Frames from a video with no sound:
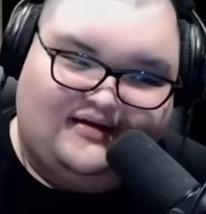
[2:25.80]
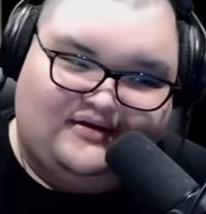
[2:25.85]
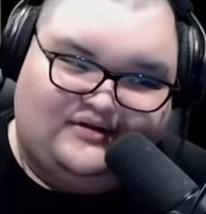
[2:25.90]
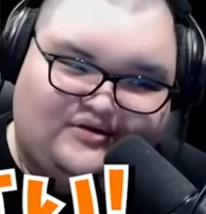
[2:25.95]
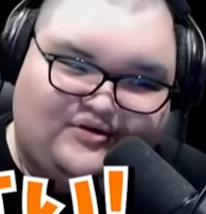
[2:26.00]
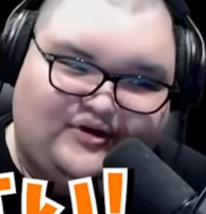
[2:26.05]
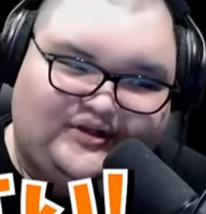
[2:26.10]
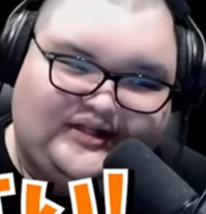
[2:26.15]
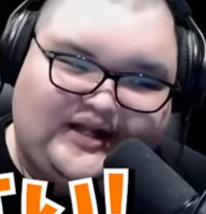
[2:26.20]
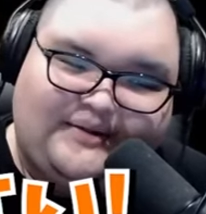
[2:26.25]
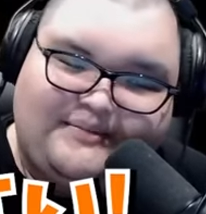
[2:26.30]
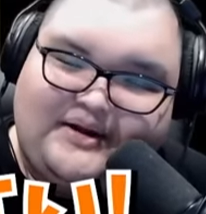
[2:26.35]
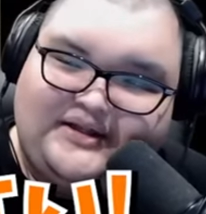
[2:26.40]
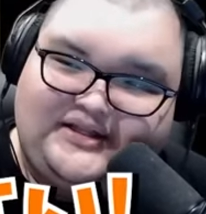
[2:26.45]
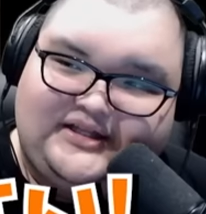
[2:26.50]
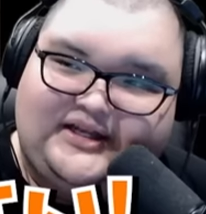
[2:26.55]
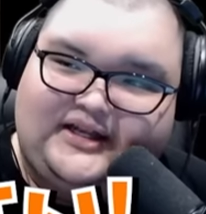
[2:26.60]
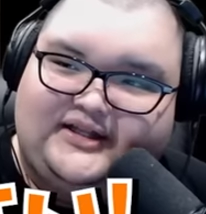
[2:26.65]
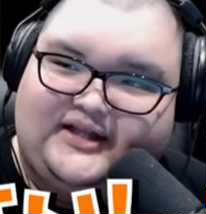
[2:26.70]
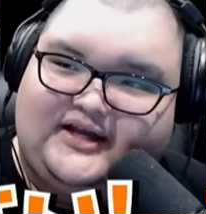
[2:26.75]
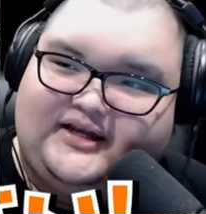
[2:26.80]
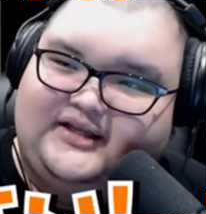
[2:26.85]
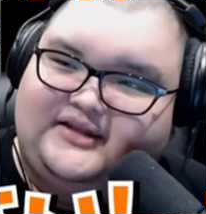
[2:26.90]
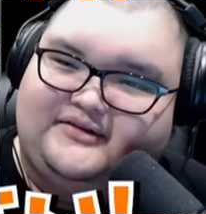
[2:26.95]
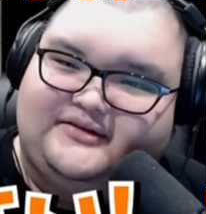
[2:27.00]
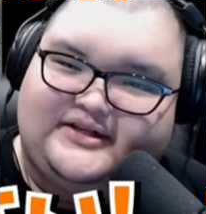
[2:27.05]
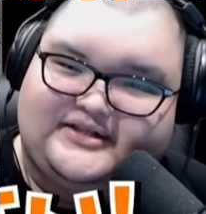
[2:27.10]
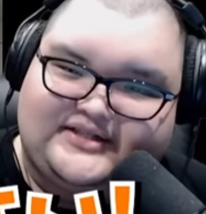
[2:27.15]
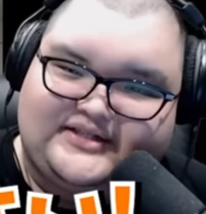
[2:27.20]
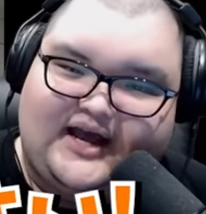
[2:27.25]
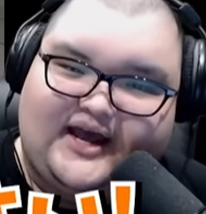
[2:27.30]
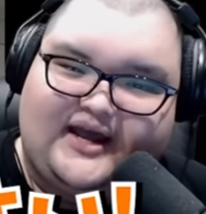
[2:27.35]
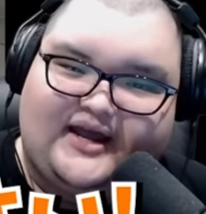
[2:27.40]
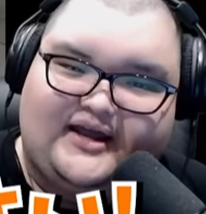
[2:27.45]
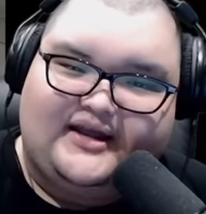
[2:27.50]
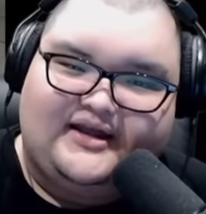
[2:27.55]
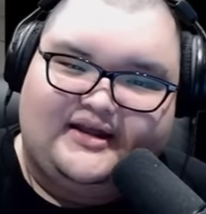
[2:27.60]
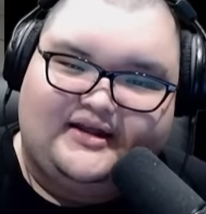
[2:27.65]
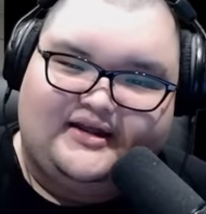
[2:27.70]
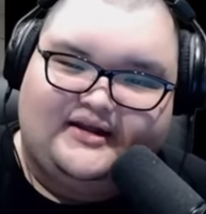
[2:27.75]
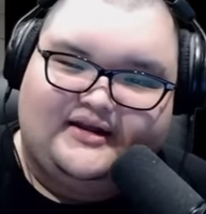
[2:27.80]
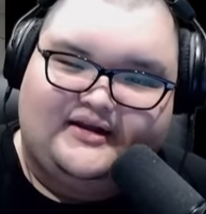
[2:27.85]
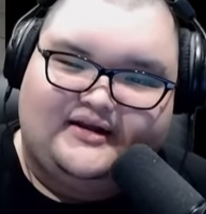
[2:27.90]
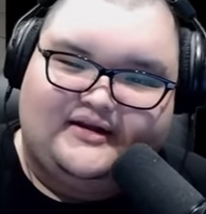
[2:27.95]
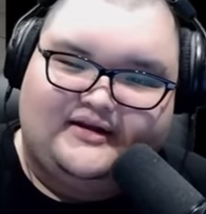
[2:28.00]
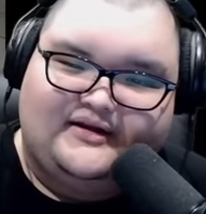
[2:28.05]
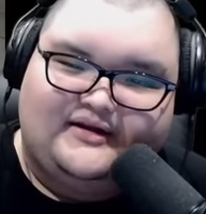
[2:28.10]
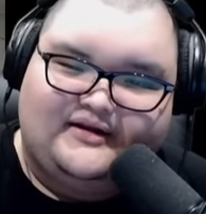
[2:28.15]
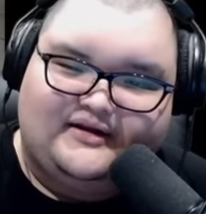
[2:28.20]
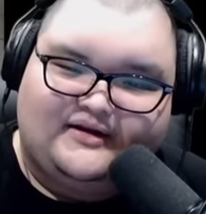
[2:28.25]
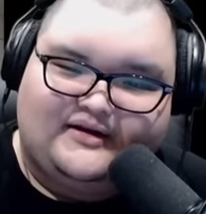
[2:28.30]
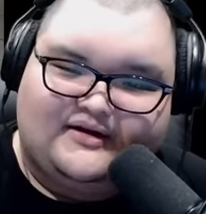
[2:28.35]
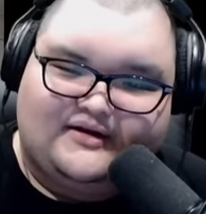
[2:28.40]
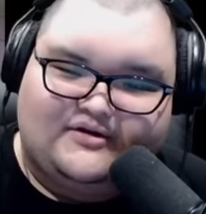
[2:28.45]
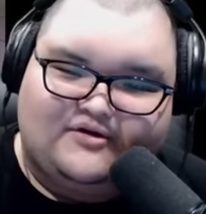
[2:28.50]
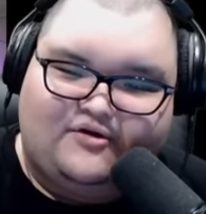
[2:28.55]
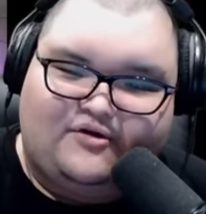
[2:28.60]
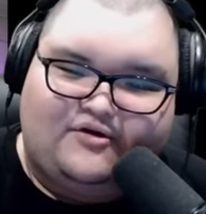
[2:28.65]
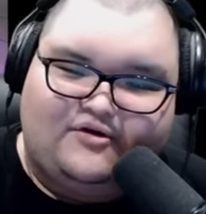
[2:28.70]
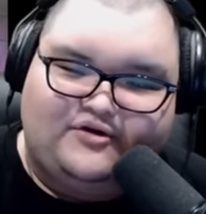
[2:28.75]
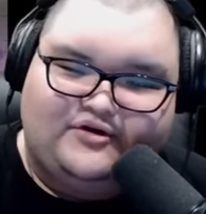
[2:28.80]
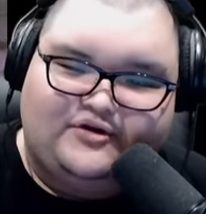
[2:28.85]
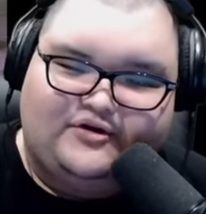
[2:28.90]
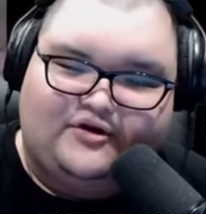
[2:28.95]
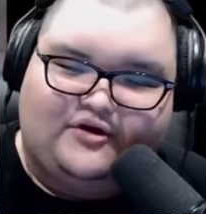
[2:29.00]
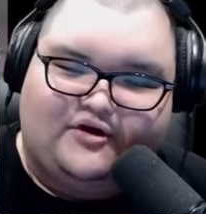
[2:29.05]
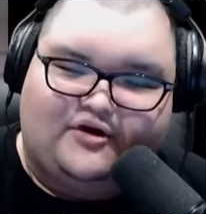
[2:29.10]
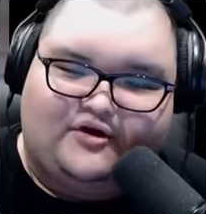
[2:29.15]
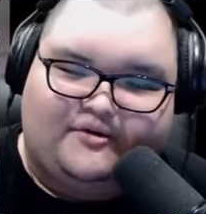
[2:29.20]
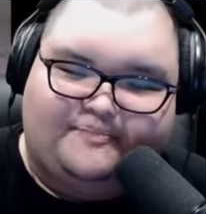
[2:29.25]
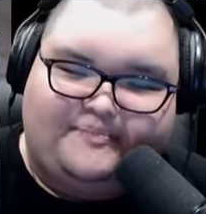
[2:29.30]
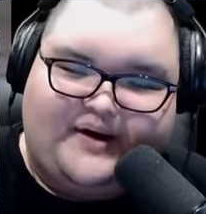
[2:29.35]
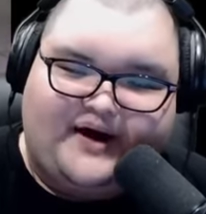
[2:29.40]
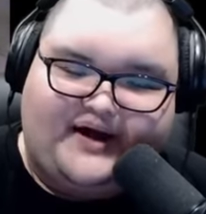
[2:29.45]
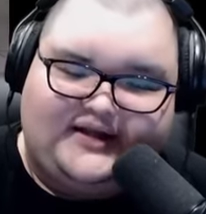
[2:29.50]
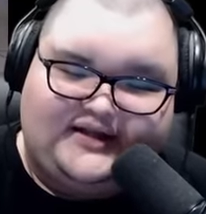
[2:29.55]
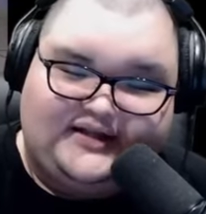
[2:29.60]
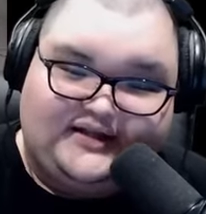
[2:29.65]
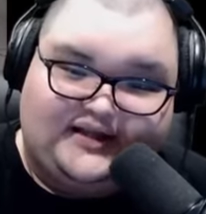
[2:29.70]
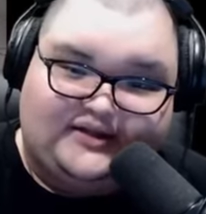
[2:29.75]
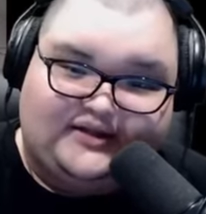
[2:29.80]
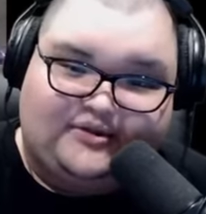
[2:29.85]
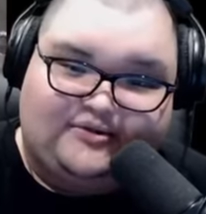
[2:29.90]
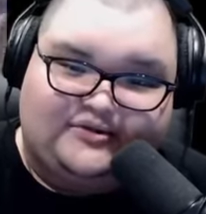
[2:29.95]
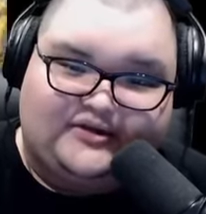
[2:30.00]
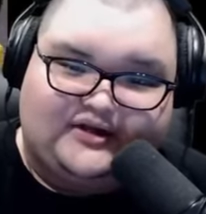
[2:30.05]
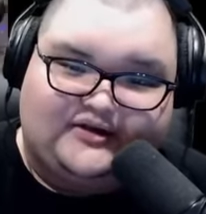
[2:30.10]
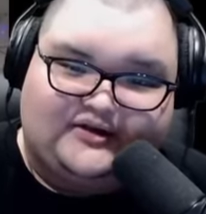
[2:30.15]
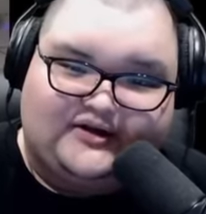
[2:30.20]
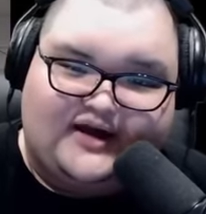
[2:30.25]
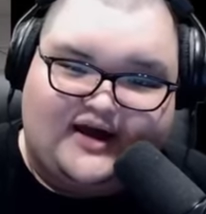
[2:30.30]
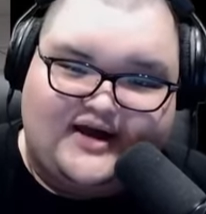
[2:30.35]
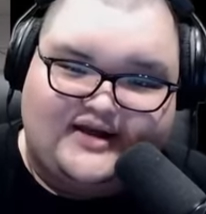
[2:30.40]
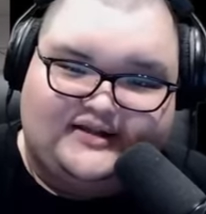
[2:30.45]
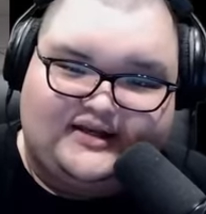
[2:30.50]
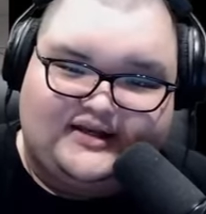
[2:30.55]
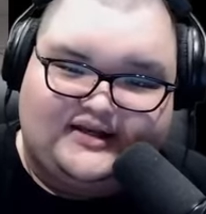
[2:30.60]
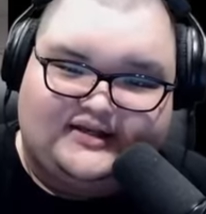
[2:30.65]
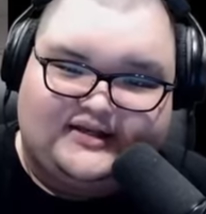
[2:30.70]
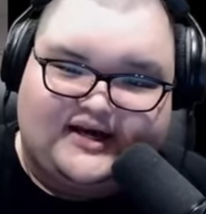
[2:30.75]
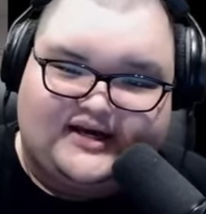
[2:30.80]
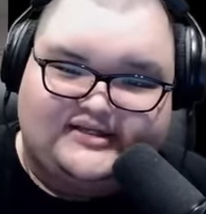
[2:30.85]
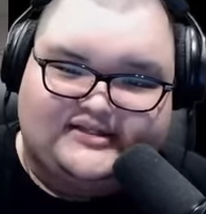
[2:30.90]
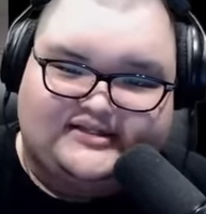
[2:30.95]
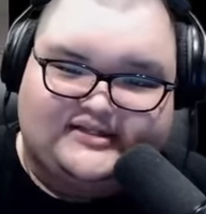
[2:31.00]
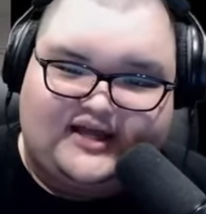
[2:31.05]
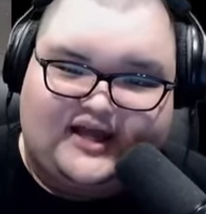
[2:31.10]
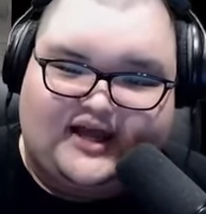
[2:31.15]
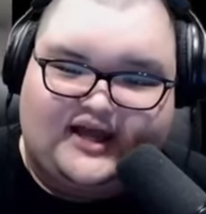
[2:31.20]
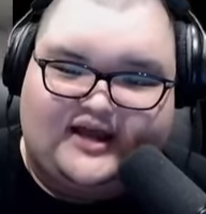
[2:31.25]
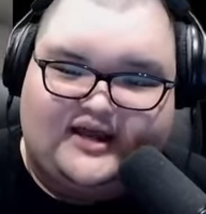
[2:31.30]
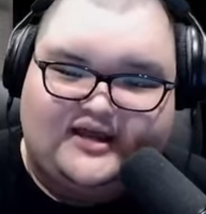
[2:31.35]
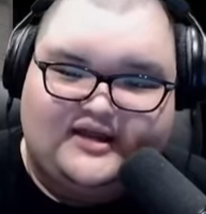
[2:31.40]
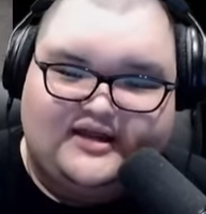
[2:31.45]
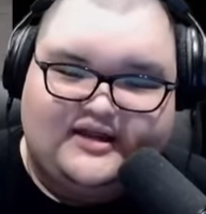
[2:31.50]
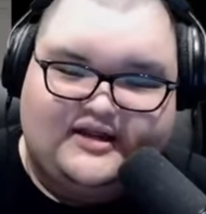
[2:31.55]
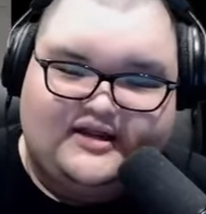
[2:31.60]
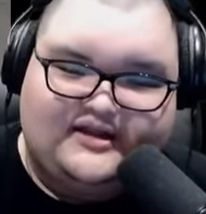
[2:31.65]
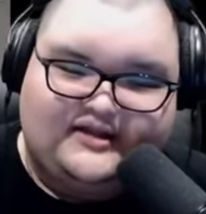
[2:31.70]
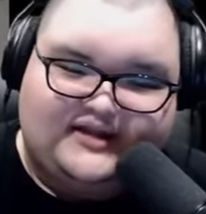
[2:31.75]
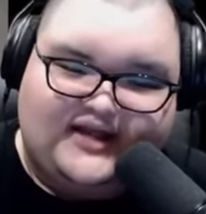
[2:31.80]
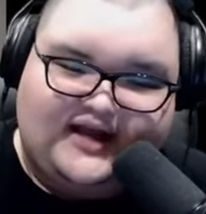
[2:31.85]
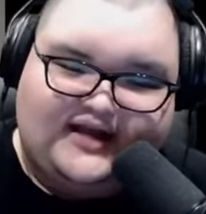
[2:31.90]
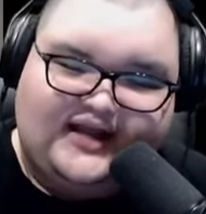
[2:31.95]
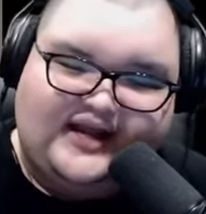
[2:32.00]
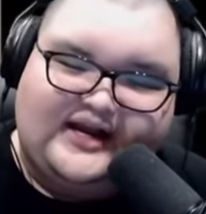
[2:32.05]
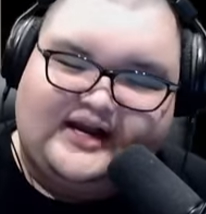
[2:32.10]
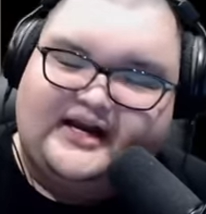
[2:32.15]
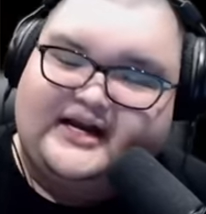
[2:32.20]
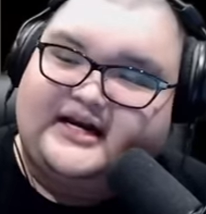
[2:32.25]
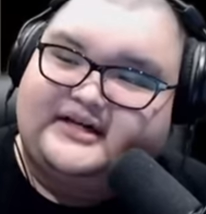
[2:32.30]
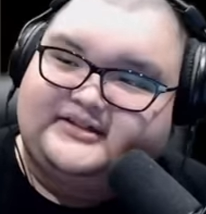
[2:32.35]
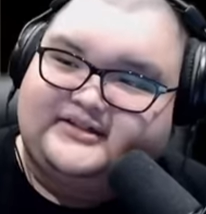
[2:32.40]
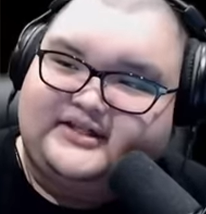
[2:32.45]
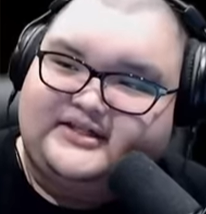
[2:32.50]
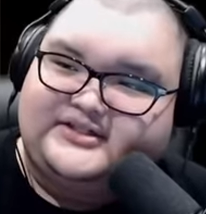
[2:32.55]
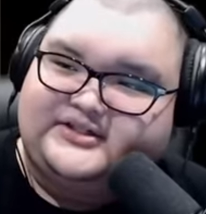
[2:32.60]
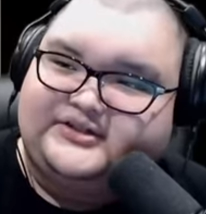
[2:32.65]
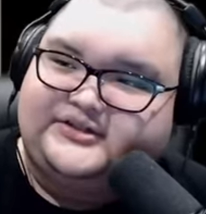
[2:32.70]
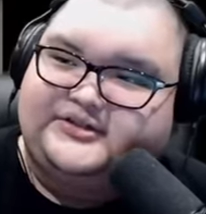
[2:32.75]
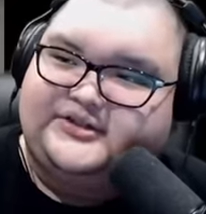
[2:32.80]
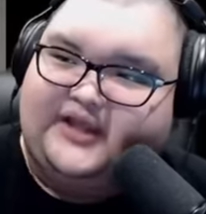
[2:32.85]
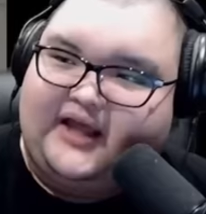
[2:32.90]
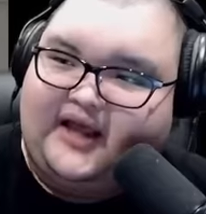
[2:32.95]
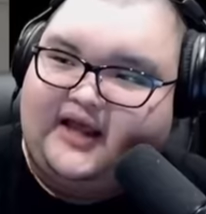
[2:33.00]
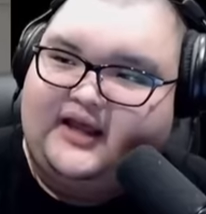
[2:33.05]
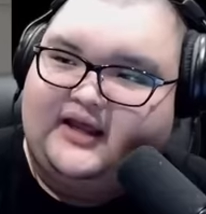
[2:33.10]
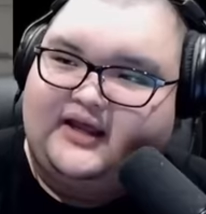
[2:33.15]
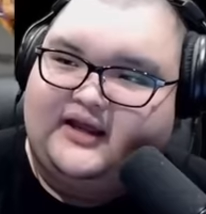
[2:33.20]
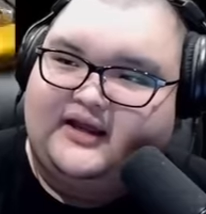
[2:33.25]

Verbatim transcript: これたまに入れてあげてくださいこういうのをパリで取ってくる相手に対して投げが確定するんで